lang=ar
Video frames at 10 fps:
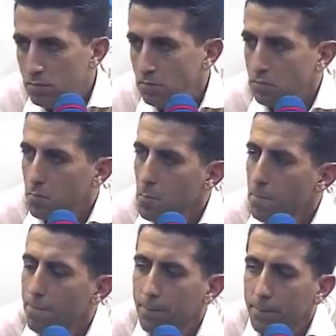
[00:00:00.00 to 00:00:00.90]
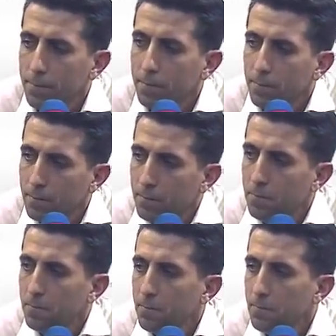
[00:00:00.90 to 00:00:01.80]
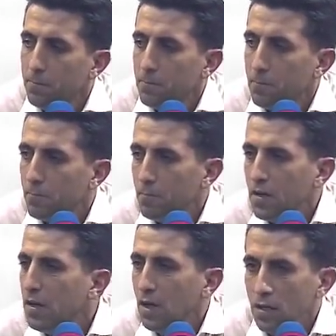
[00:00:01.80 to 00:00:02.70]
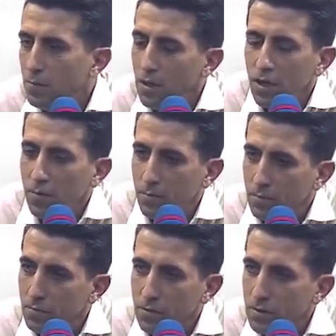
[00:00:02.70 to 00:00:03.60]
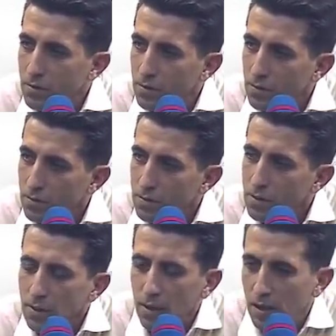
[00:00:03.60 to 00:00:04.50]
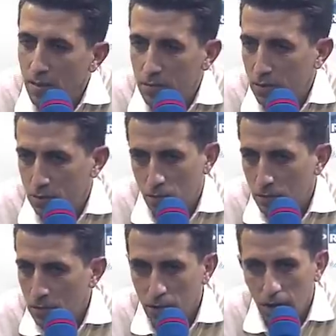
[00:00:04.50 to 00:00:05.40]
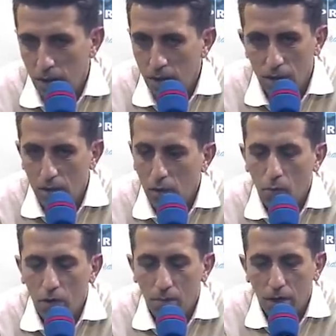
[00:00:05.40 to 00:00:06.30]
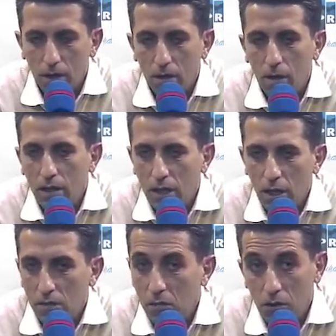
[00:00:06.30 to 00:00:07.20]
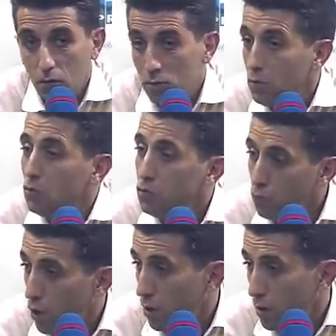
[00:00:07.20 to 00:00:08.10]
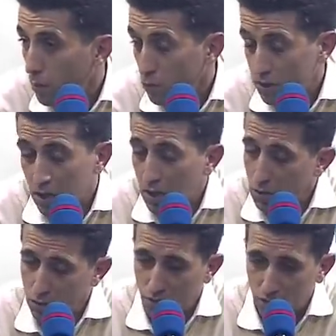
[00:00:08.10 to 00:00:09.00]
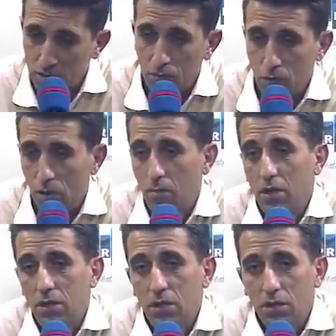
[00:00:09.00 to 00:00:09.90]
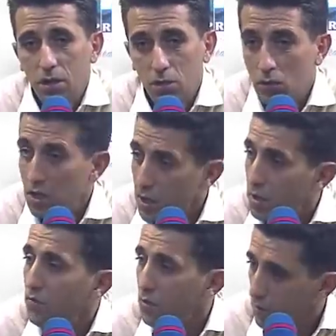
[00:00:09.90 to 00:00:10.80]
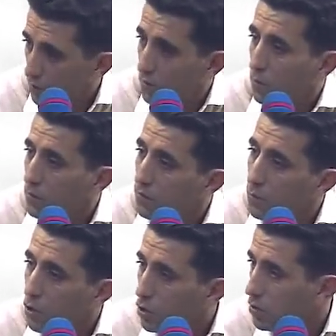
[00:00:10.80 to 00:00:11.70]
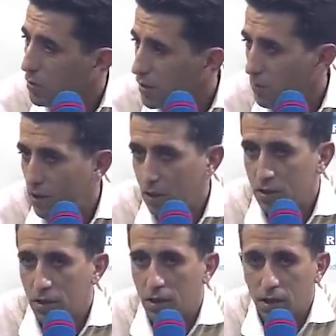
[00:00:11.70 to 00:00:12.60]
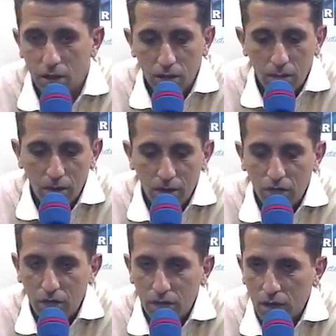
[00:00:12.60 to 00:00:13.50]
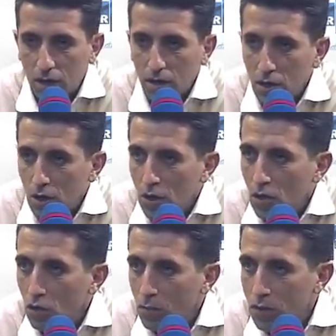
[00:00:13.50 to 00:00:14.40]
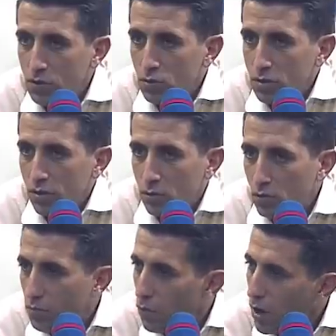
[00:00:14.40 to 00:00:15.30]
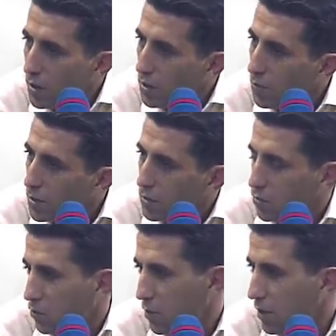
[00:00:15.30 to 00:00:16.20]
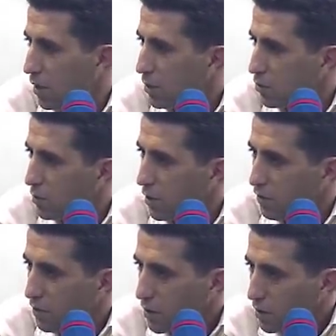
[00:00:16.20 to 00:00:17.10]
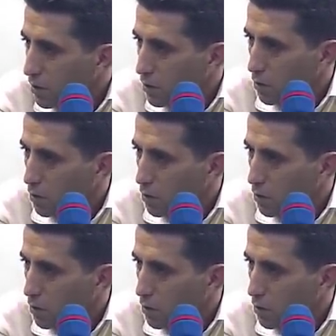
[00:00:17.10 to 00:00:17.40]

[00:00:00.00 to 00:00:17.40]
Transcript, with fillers: الناس الكل كانت تربتك انت يوسف العلمي منتصر وحيش لا هذايا ديما مربوطوا ببعض لا لم تكن لا لا لا عمرها ما حتى حد ما نظن موا لا منتصر لا يوسف اعتبروها معناتها خيانه ولا انا في في في بقعتهم نعتبرها خيانه كانت ثم الظرف هذاك هما الزوز لظروف معينه معناتها الزوز وقتها خرجوا من الافريقي